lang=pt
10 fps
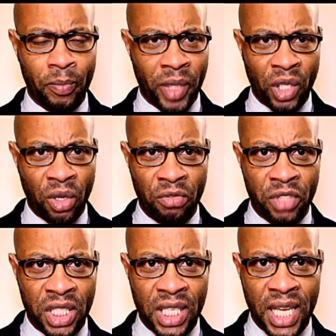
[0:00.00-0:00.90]
mandou
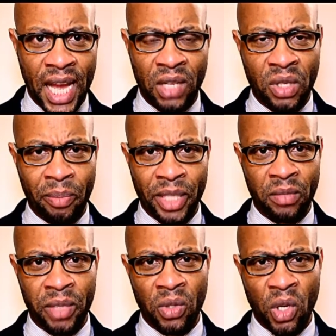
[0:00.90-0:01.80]
investigar o
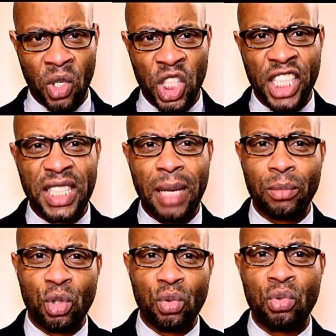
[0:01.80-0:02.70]
desaparecimento. Ora,
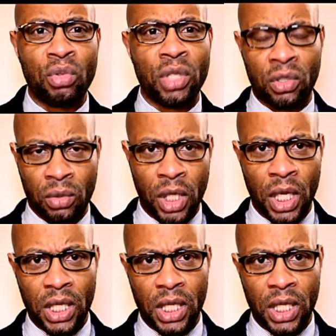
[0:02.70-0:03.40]
esqueçamos tudo isso.